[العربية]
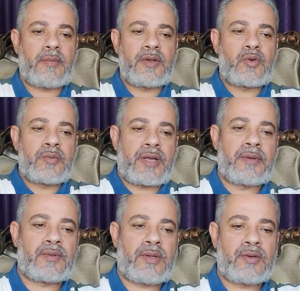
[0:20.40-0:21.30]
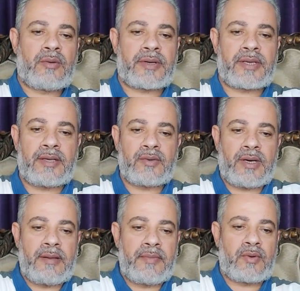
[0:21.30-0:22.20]
عليكم ورحمة الله وبركاته
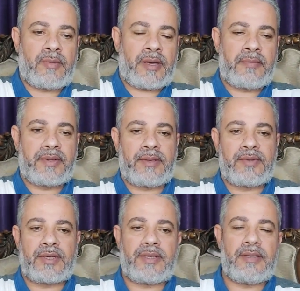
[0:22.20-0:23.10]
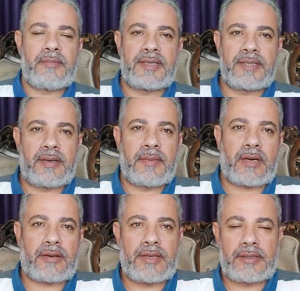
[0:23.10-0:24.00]
أهلا بكم أحبتي من جديد ما زلنا مع
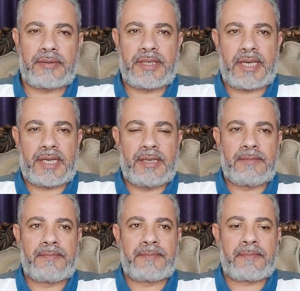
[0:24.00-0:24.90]
قناة تفسير الأحلام